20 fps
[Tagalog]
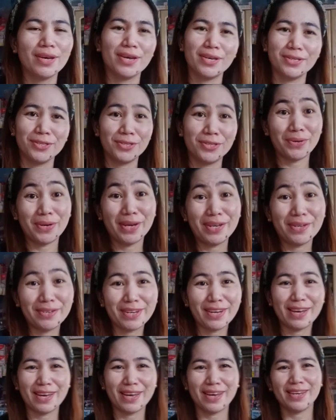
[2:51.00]
So
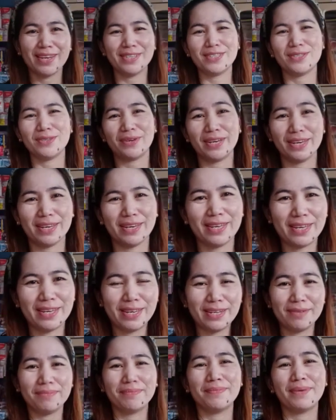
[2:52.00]
ayun guys, so
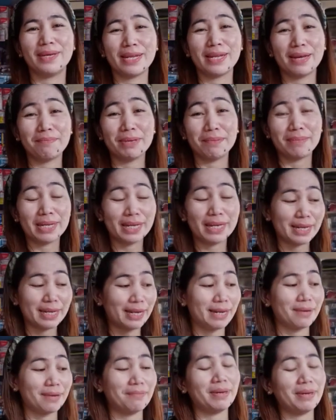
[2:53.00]
ayan, may namimili
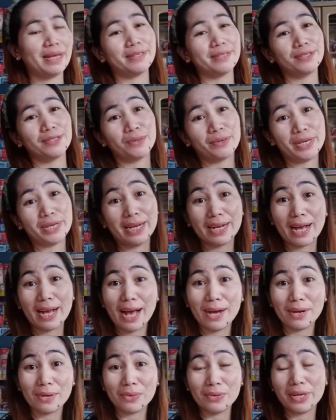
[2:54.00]
na naman. So
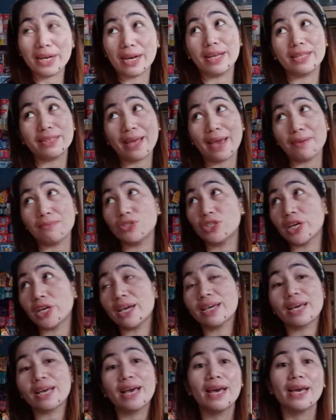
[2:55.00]
inagahan ko na nga, time
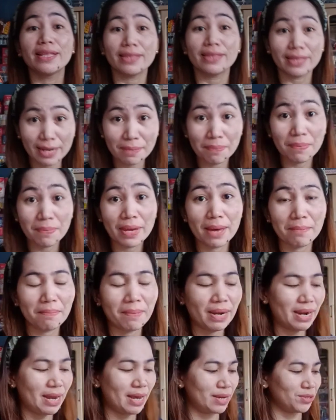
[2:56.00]
check, 3pm
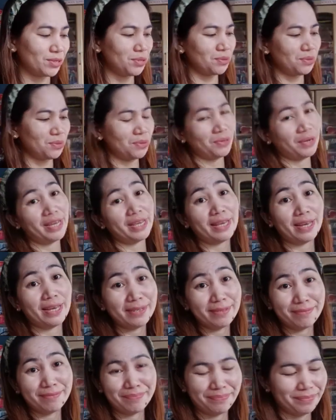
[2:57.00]
pa lang. So
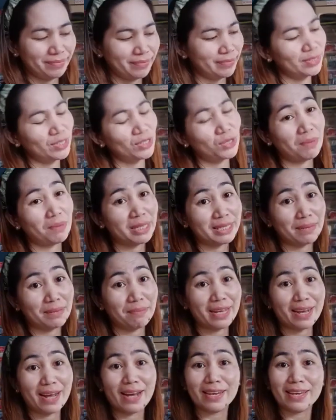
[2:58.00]
ayan,
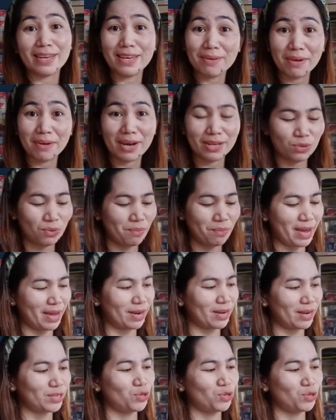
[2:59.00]
sumasabay ang aking mga tumera.